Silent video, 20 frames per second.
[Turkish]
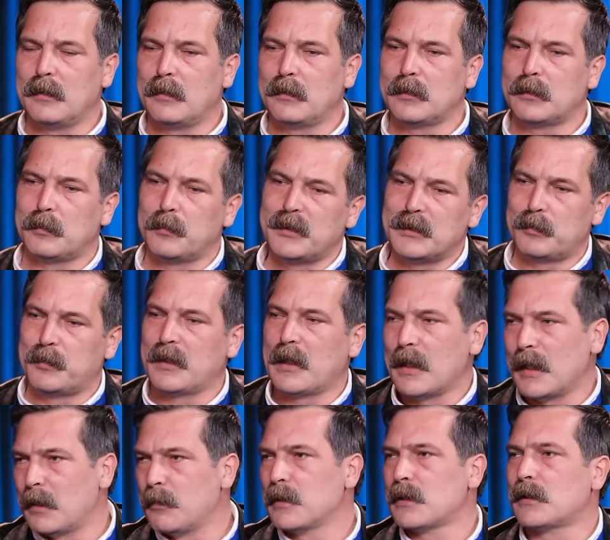işte biz bir
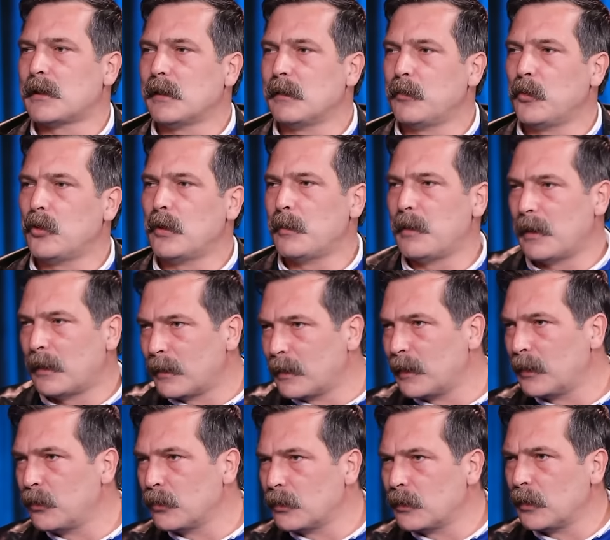Genel Başkan'ın böyle bir
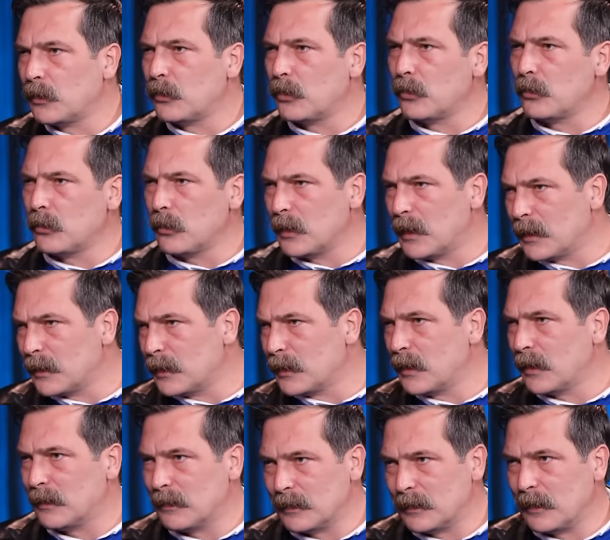iddiayı ortaya koyduğu yerde
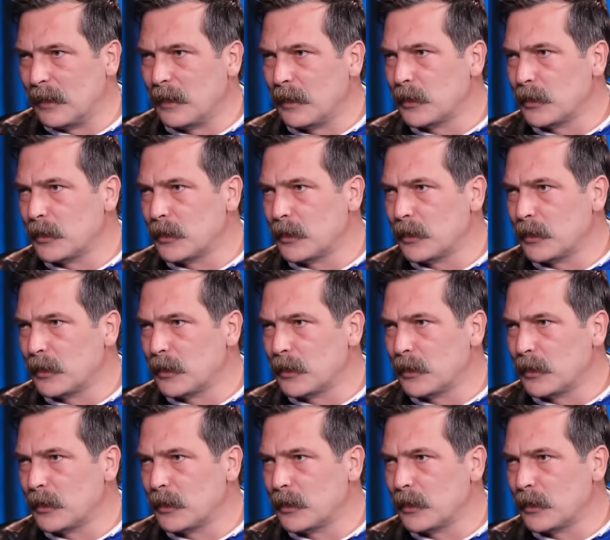kendisiyle